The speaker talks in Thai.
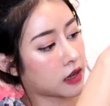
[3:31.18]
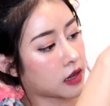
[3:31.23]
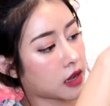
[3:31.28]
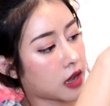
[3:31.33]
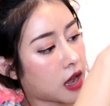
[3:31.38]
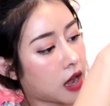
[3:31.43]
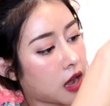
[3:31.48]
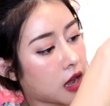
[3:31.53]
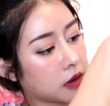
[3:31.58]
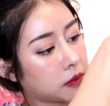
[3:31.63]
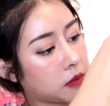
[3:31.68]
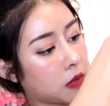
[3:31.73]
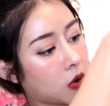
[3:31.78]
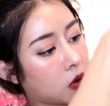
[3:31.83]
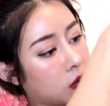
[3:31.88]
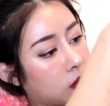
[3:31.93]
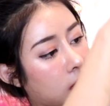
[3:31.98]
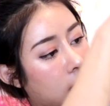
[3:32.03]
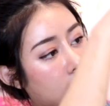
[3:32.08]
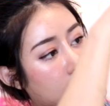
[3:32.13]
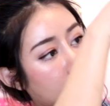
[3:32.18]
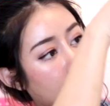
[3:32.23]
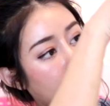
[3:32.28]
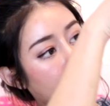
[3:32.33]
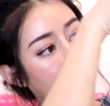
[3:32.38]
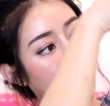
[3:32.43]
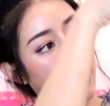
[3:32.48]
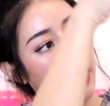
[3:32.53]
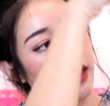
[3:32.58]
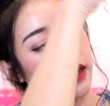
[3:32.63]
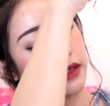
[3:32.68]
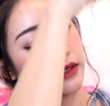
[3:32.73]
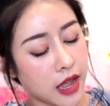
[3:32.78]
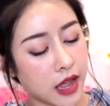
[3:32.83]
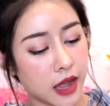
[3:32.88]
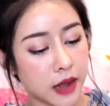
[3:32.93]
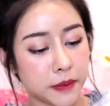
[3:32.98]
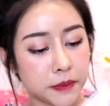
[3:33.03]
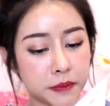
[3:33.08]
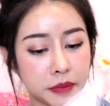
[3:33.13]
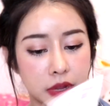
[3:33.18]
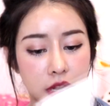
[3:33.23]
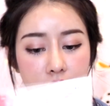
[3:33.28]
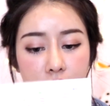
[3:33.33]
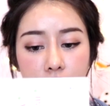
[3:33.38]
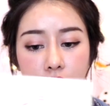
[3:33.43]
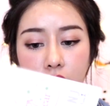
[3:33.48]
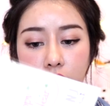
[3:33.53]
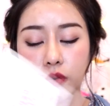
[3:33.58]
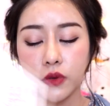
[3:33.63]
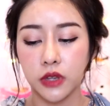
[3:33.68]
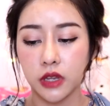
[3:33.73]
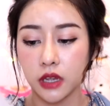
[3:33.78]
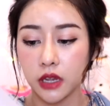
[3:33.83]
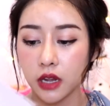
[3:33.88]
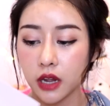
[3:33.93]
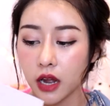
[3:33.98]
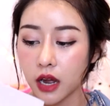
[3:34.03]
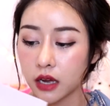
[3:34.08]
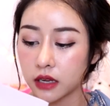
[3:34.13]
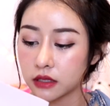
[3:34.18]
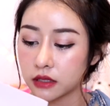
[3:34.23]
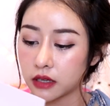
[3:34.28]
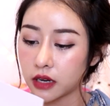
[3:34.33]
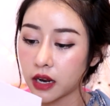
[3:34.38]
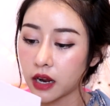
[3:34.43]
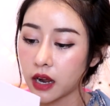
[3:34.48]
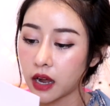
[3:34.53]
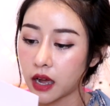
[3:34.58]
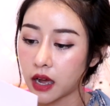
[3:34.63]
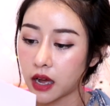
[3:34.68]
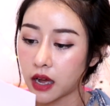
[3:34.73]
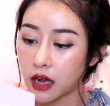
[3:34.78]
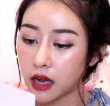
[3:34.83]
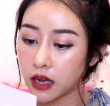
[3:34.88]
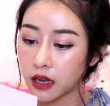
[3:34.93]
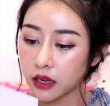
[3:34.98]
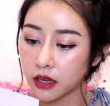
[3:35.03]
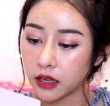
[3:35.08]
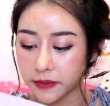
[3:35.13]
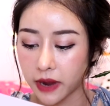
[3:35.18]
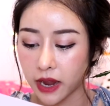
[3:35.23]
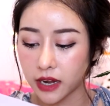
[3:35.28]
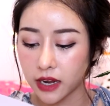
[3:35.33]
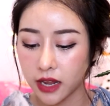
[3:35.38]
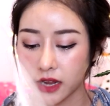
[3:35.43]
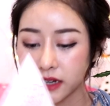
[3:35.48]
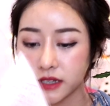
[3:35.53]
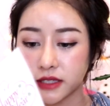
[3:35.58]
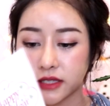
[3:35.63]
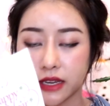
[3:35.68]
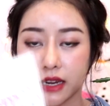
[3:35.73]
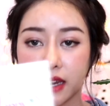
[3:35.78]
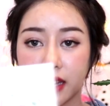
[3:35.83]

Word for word: การ์ดบอกว่า Happy New Year นะคะแบรนด์ NJ